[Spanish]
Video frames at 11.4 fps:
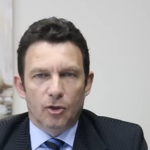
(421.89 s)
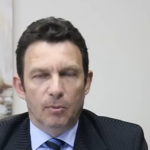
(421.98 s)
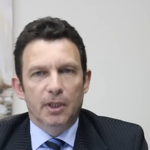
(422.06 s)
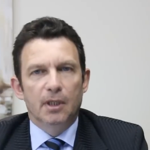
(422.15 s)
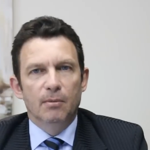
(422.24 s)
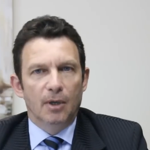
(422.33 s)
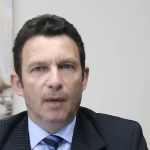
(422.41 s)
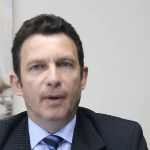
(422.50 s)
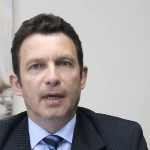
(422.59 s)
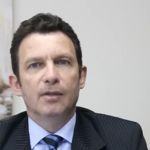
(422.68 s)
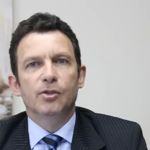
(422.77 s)
Como dijimos,
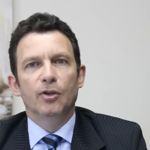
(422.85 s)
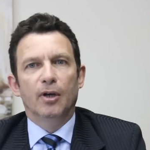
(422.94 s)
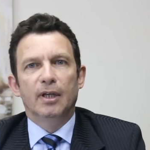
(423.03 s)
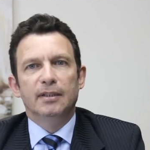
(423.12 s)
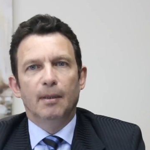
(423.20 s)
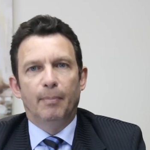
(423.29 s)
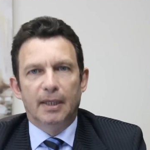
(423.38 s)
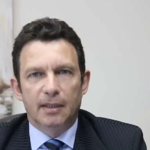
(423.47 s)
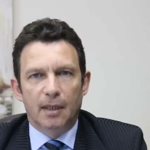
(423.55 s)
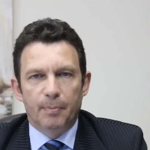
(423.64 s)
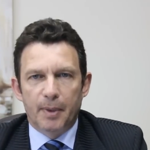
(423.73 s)
las vacaciones, a
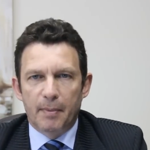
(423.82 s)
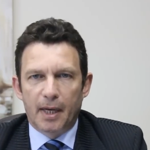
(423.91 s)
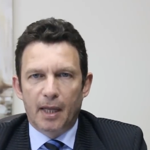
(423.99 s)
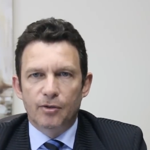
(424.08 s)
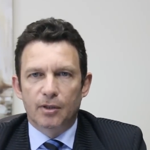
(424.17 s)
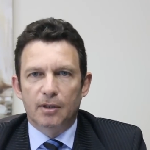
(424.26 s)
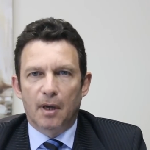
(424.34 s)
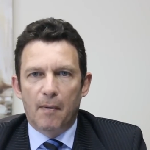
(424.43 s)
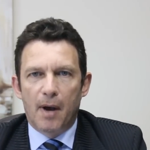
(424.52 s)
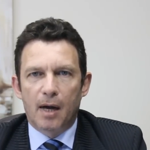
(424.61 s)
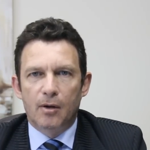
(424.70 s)
partir del primer año de
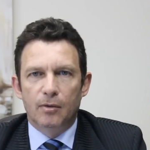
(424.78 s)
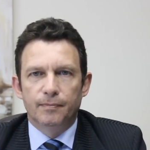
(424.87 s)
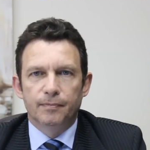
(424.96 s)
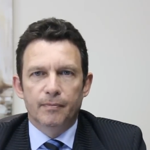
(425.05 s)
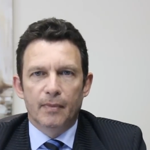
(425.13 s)
trabajo,